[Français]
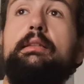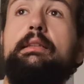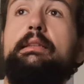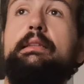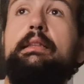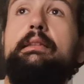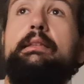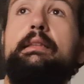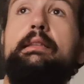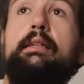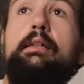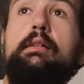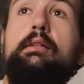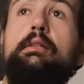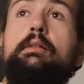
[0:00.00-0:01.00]
C'est
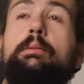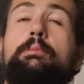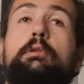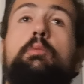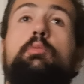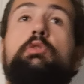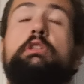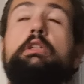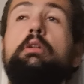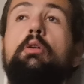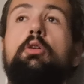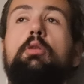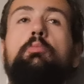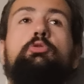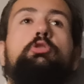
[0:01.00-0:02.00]
ça. Moi, on me dit
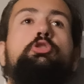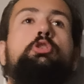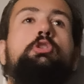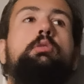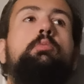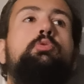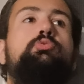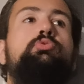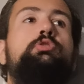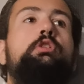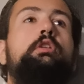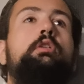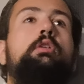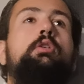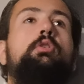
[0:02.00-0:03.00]
Ah, mais Sacha, comment tu
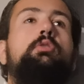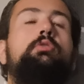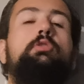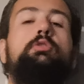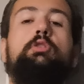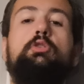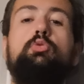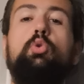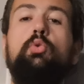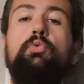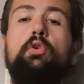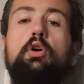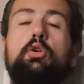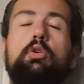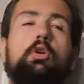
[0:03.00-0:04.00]
sais T'étais trop
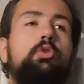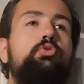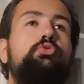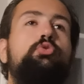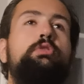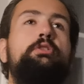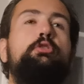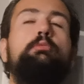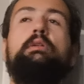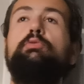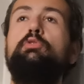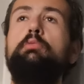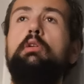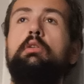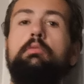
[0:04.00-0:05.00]
fort. Tu connais trop bien
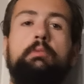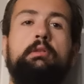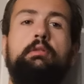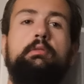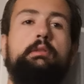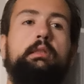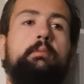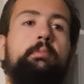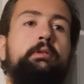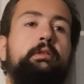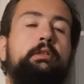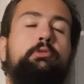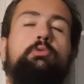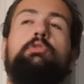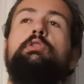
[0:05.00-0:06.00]
le football. Mais non, c'est pas
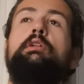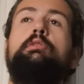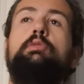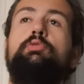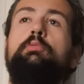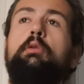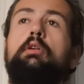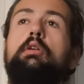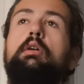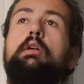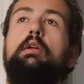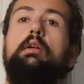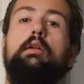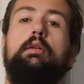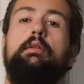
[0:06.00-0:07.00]
une question de connaître le football.
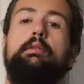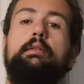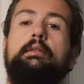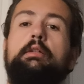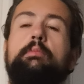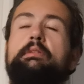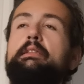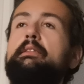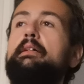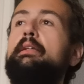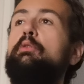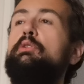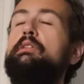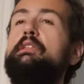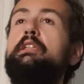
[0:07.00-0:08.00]
C'est comme si
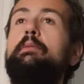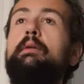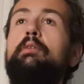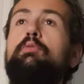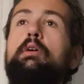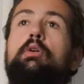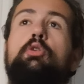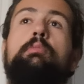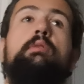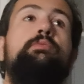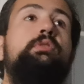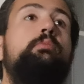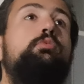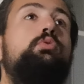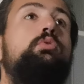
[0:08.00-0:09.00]
t'allais au cinéma voir le
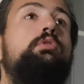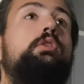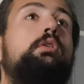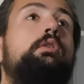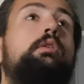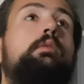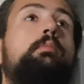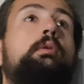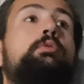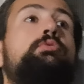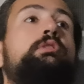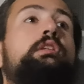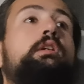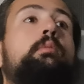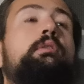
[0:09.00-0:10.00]
même film tout le temps bah,
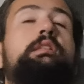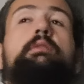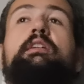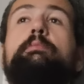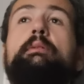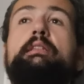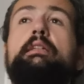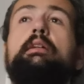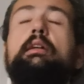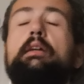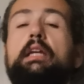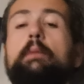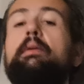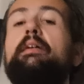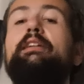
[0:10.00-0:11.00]
tu sais comment ça va se passer.
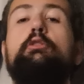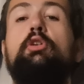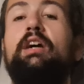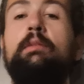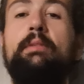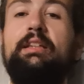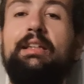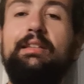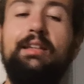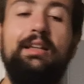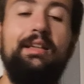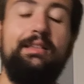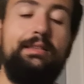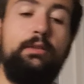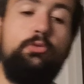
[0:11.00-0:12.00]
Et bah, avec le Real Madrid,
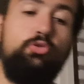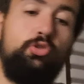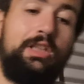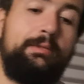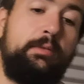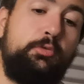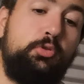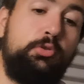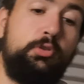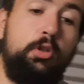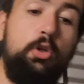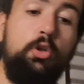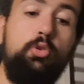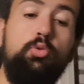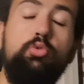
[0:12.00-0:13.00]
c'est toujours la même
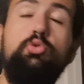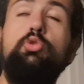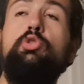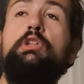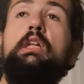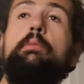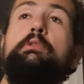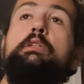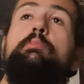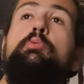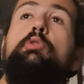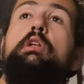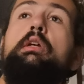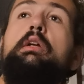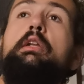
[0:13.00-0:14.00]
chose. Donc on connaît un petit
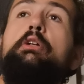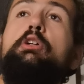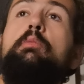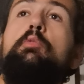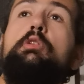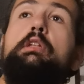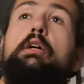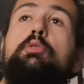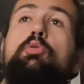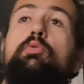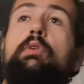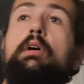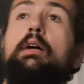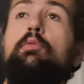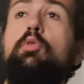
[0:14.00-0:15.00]
peu les, commentaires
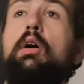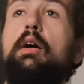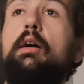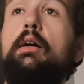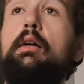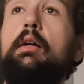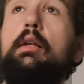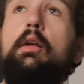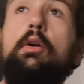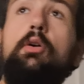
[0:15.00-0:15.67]
qu'on va avoir. Hein.